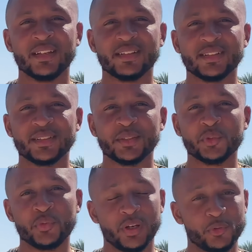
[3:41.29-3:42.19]
Euh,
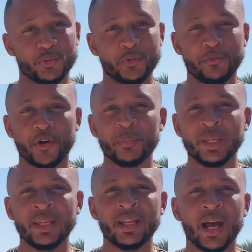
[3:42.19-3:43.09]
donc voilà, se
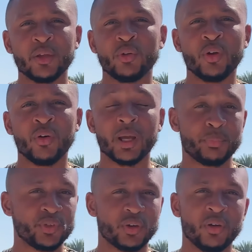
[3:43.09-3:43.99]
former à une langue, à
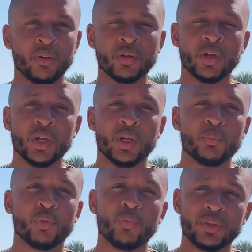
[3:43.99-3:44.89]
plusieurs langues,
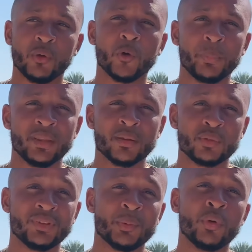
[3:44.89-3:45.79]
pour monter en compétences,
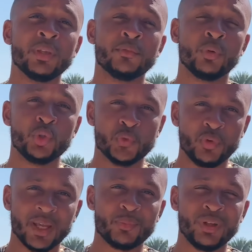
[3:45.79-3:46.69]
notamment au niveau du
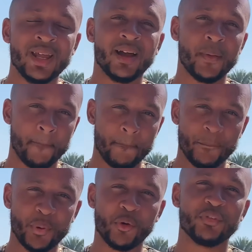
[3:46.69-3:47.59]
vocabulaire,
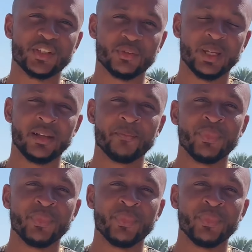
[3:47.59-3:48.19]
professionnel.